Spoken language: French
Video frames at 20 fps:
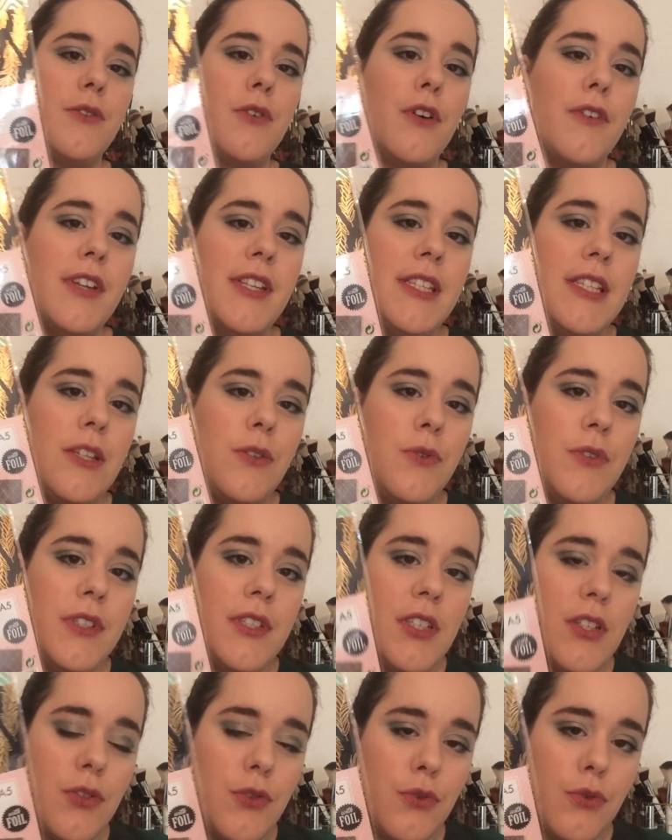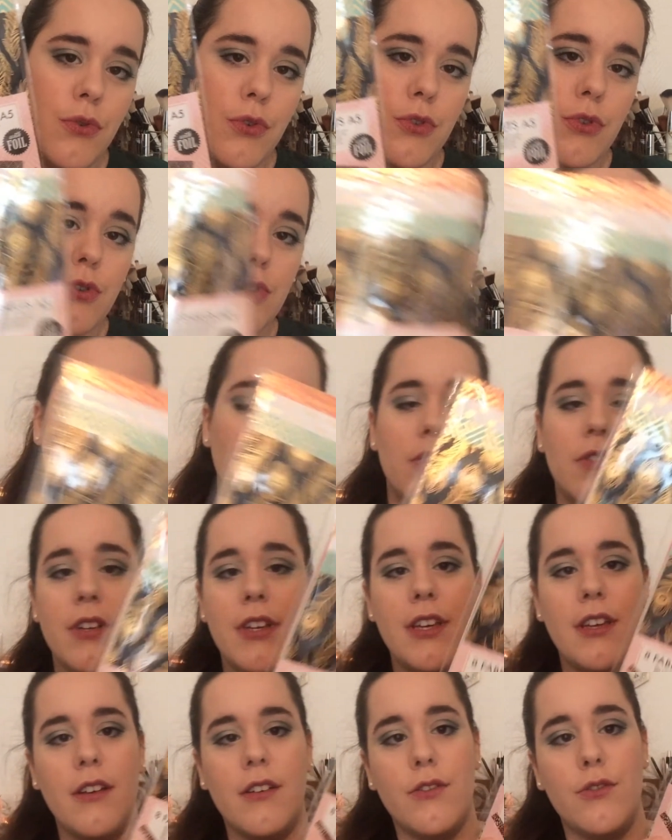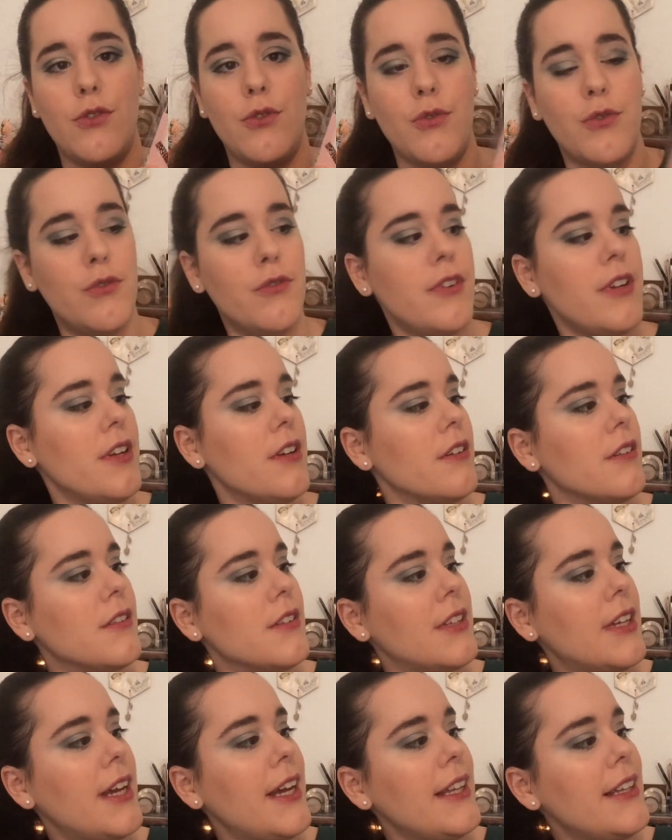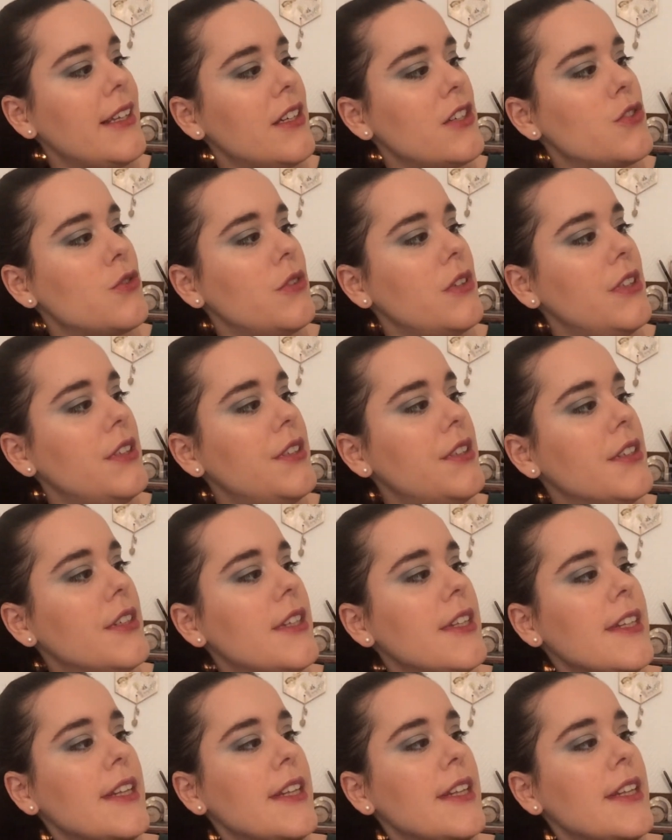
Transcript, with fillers: Donc en fait, c'est du tissu autocollant et euh, je le trouvais très très joli.